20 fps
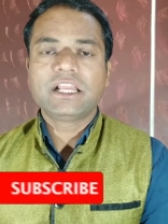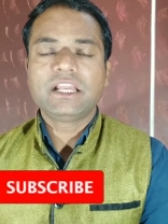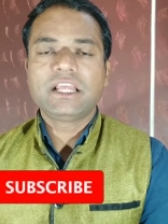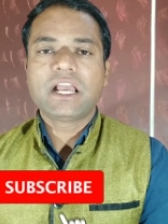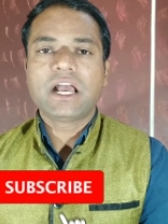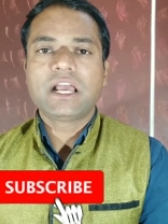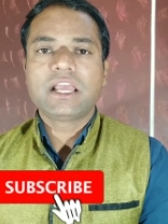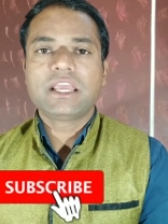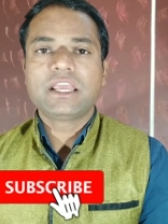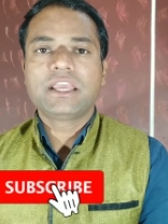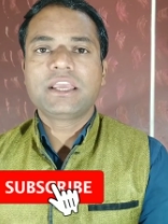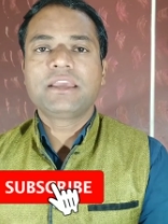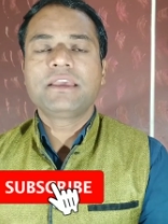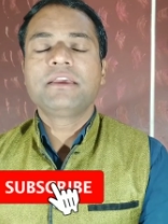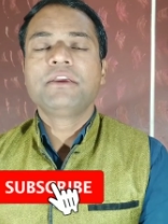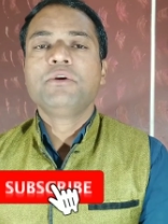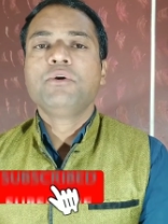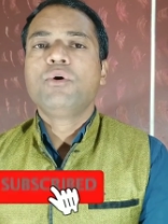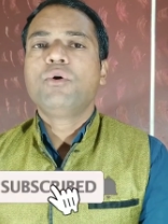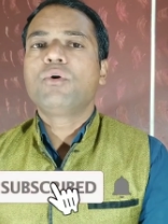के लिए आए हैं
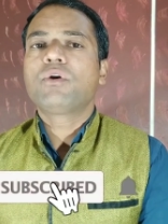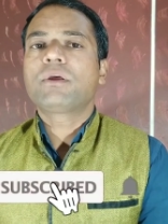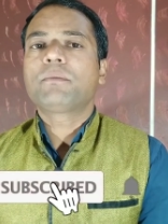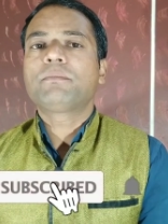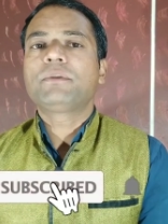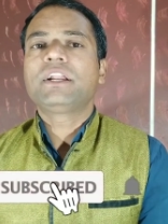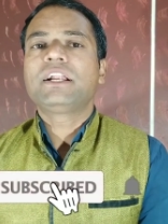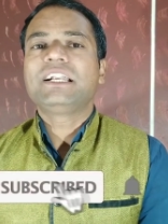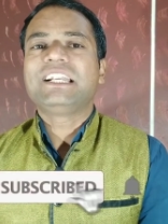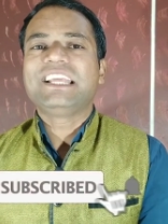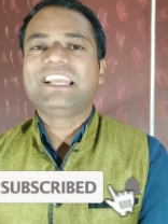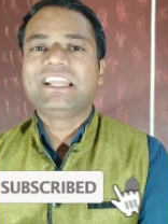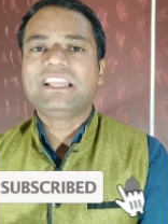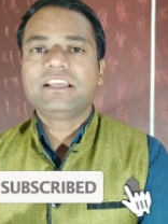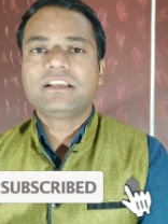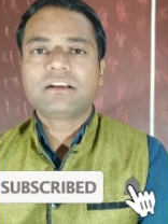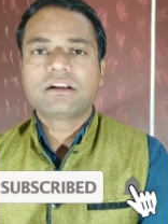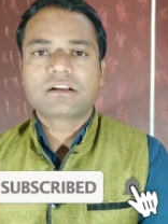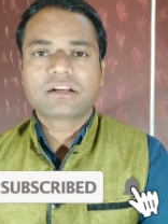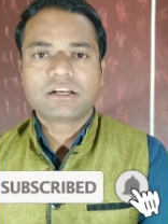और अपना
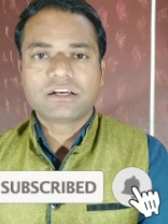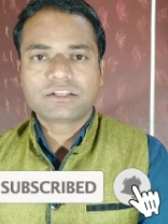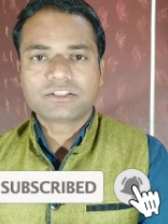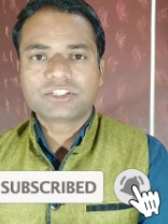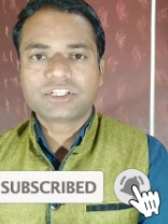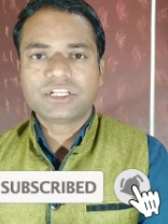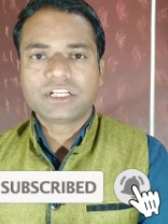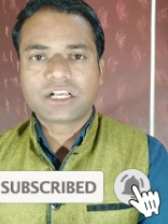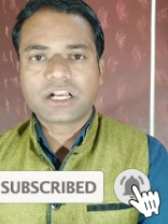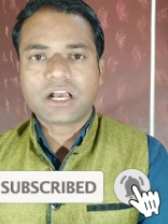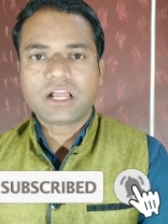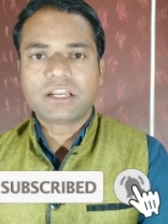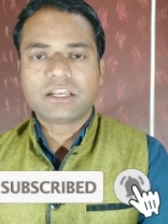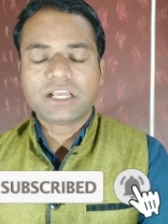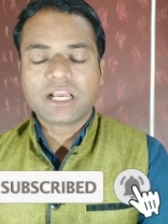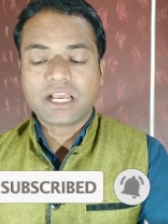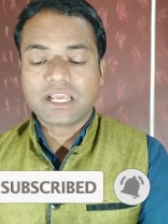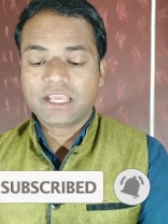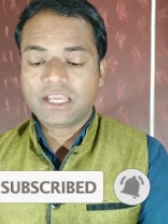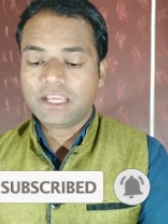डेली का खर्च
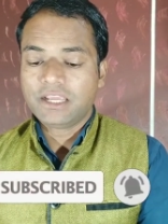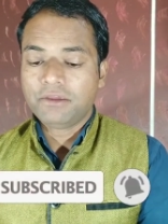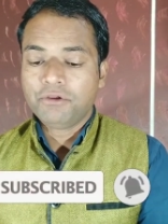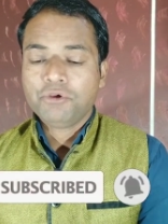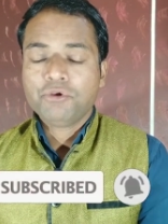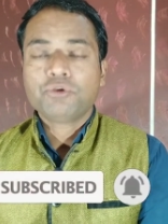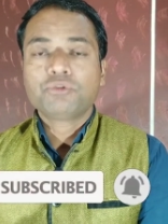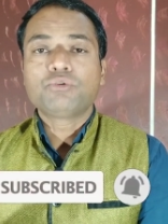निकालने आए हैं